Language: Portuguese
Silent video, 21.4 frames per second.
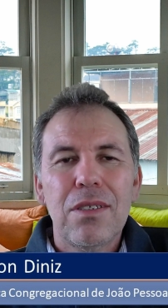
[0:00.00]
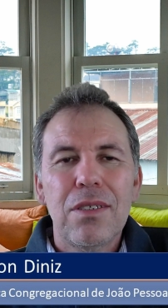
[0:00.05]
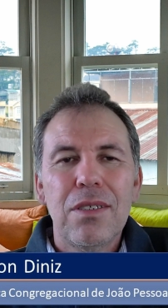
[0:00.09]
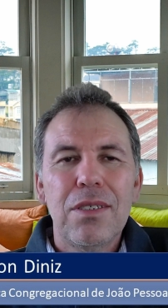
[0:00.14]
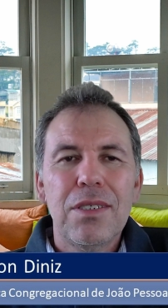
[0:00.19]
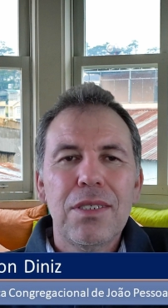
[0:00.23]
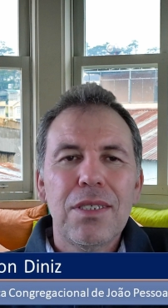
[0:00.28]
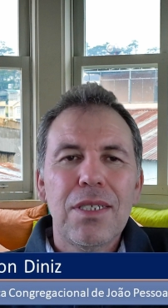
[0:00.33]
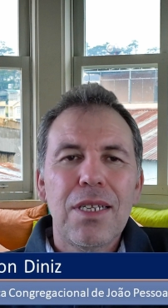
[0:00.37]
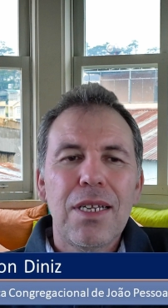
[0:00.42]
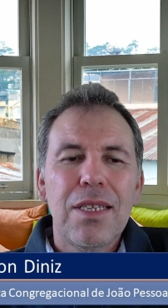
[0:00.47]

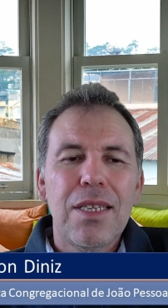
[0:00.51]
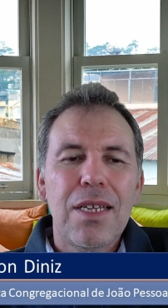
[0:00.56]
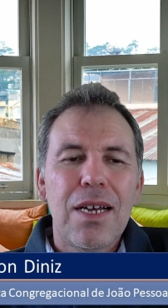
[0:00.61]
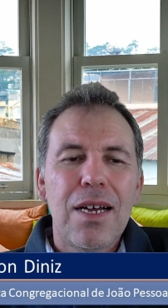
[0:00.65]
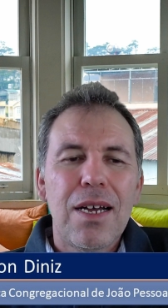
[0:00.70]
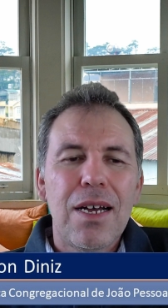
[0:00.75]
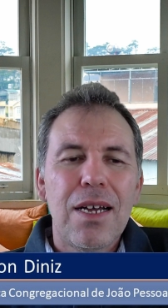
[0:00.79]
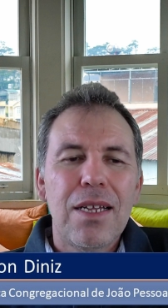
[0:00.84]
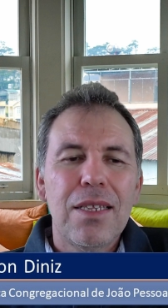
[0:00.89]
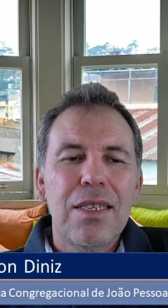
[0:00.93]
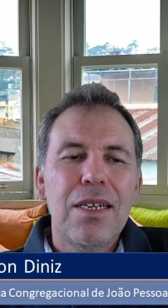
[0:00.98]
está
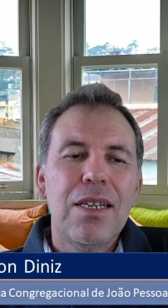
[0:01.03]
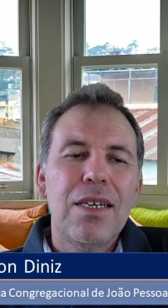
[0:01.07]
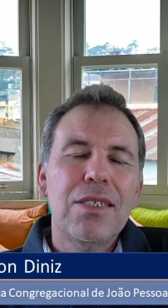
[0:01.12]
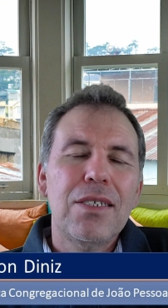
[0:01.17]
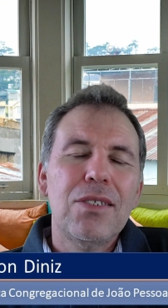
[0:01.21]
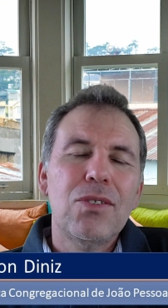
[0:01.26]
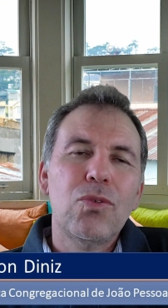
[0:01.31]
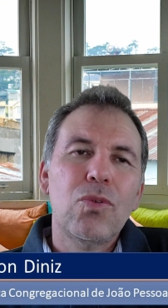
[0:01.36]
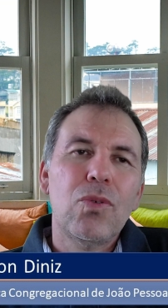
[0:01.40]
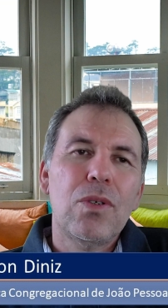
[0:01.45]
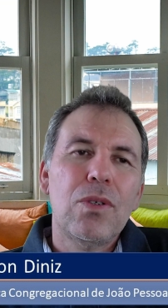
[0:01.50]
narrada lá em
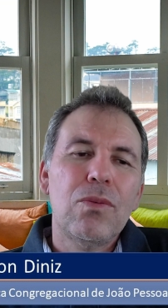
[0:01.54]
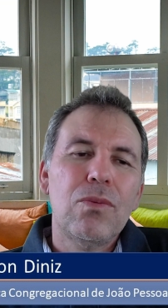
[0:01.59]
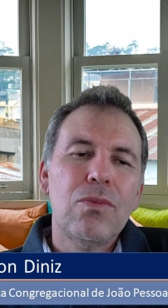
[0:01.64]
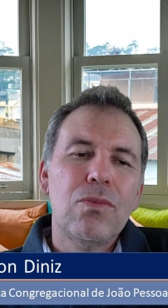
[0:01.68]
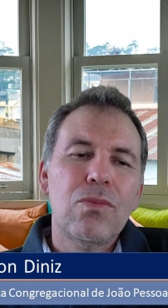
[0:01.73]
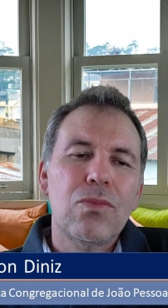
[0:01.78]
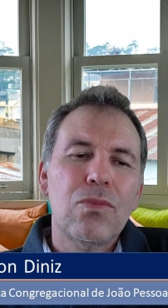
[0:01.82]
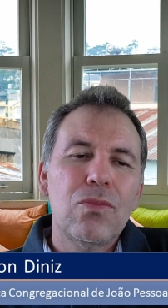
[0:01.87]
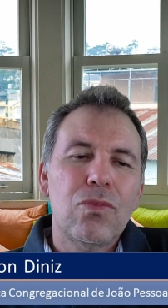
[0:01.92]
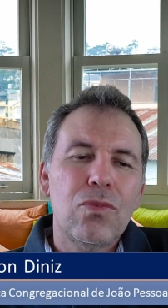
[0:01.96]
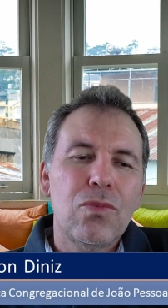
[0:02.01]
João
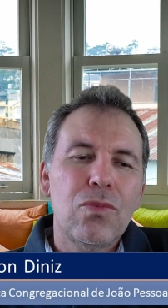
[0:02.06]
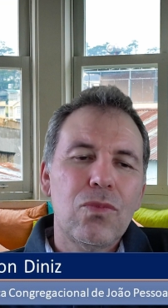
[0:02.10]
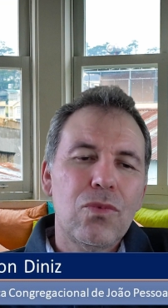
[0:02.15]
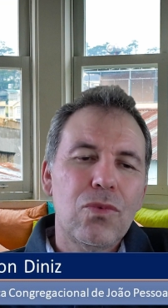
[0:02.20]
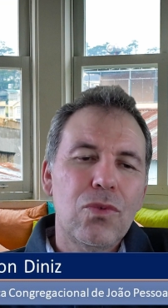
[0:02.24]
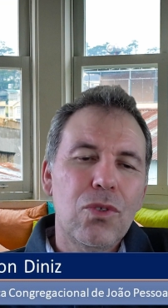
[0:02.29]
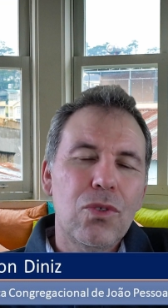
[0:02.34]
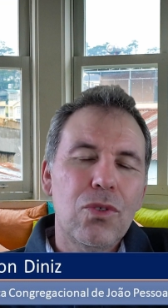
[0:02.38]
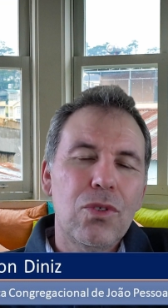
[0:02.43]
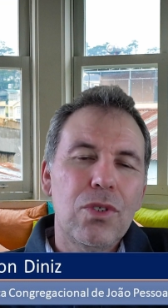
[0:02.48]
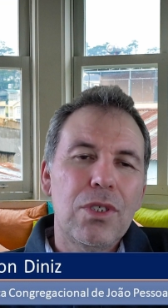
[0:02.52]

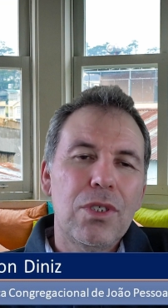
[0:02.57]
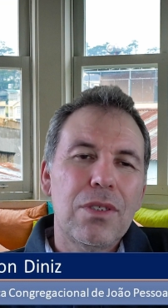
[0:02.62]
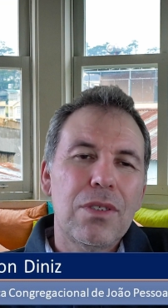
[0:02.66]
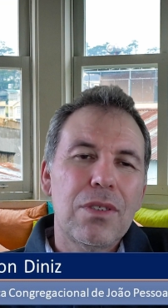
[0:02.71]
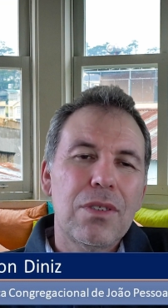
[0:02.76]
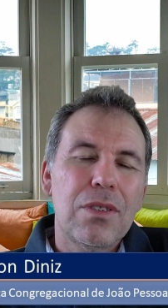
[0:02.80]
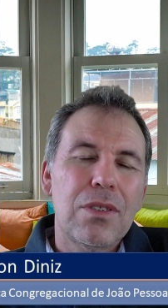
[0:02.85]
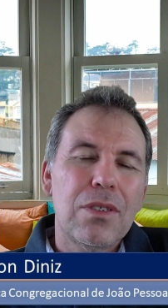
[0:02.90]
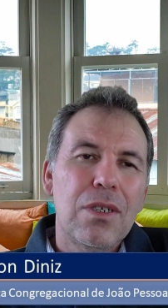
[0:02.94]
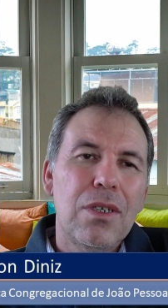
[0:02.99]
2.